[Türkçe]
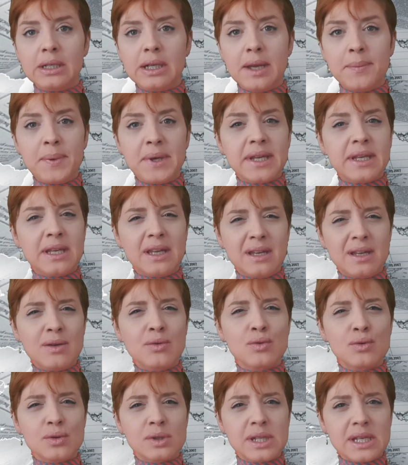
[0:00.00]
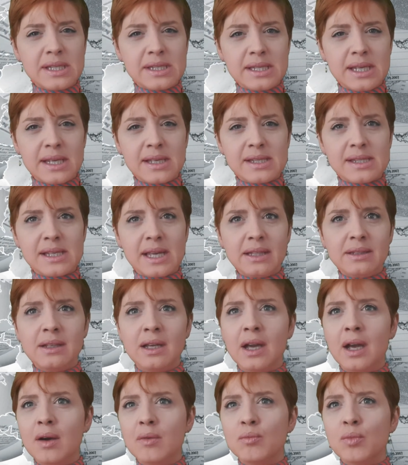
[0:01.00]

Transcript: LPG'ye %80,